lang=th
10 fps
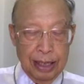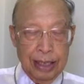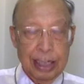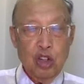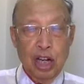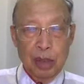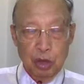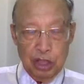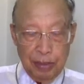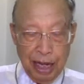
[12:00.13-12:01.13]
ในยูฮันบท
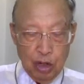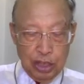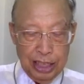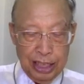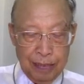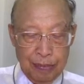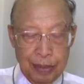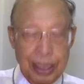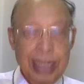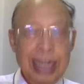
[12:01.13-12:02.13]
สิบห้าข้อเจ็ดนะ
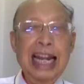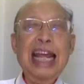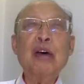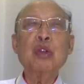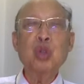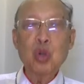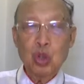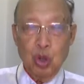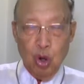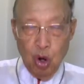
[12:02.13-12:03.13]
แล้วทูล
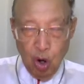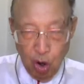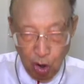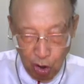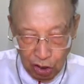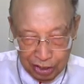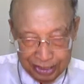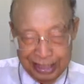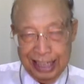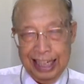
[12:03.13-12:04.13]
ขอ
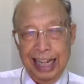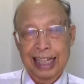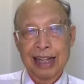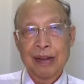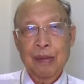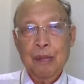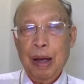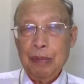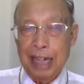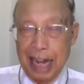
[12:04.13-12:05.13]
พระ
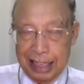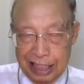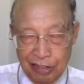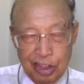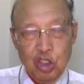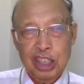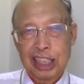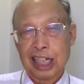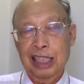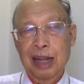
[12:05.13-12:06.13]
บิดาในสวรรค์ก่อน
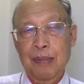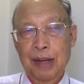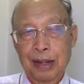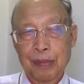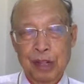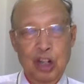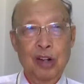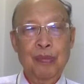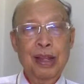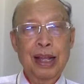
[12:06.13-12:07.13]
น้อง
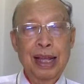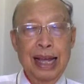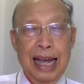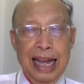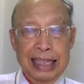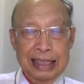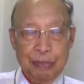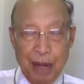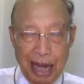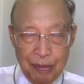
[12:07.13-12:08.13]
ให้พ
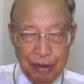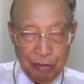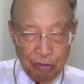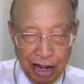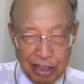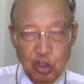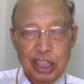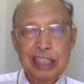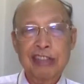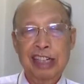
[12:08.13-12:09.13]
ระคำนั้นฟังอยู่ใน
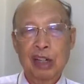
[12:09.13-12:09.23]
ชีวิต